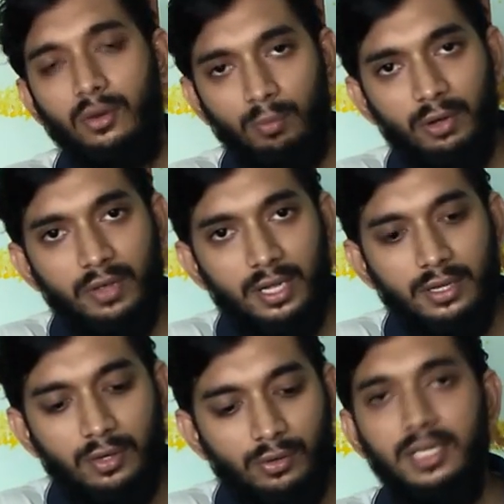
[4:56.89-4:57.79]
ரொம்பவே
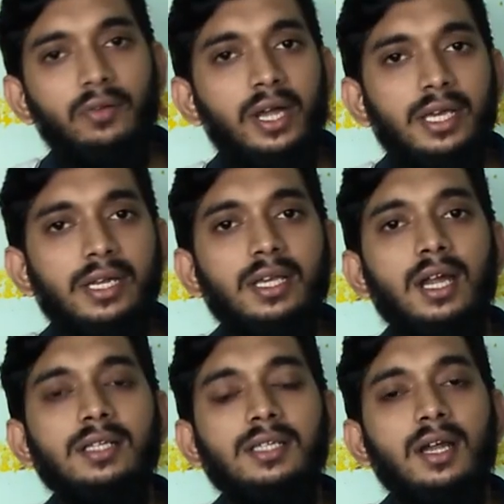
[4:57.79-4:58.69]
அதிகம் இந்த
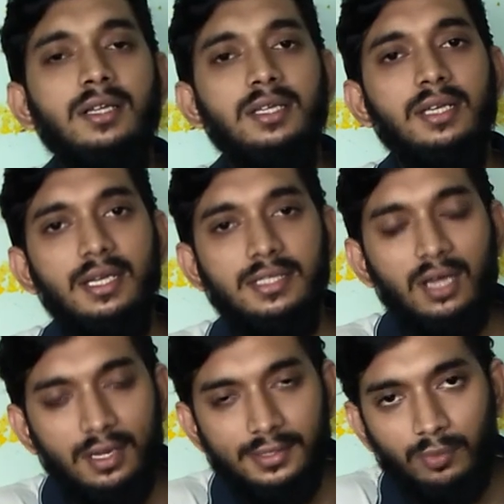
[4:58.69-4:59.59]
வெடிக்கிறதுக்கான சான்ஸு ஏன்
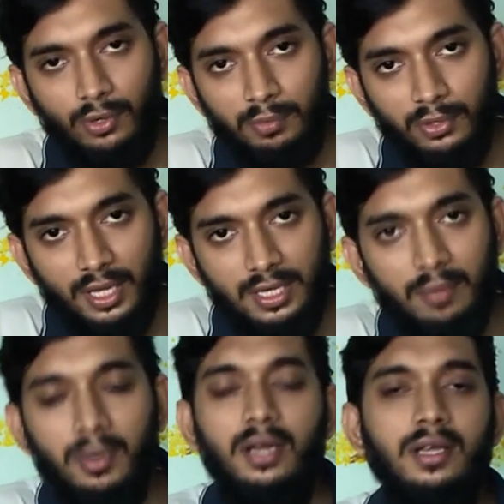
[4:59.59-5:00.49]
சார்ஜ் போடும்போது
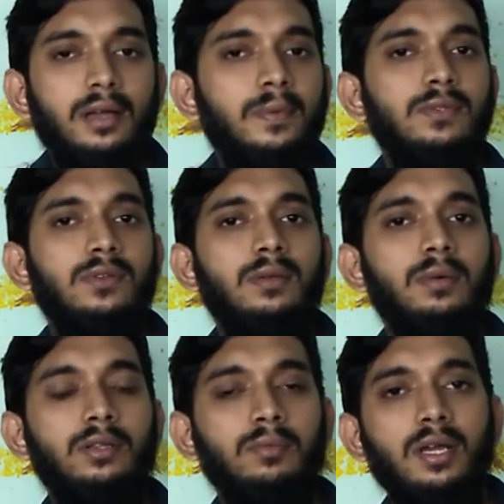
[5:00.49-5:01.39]
அதிகமாக இருக்குது அப்படின்னு சொல்லி
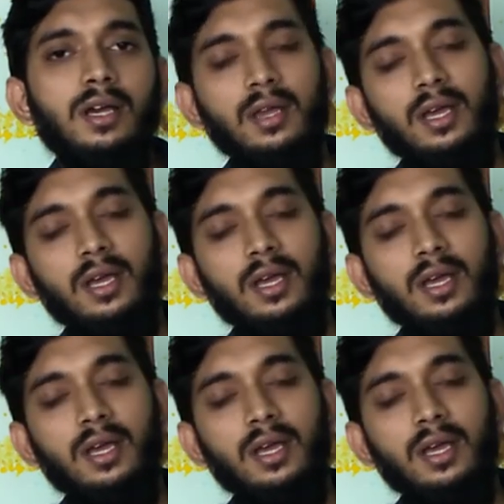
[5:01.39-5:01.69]
பார்த்தோம்னா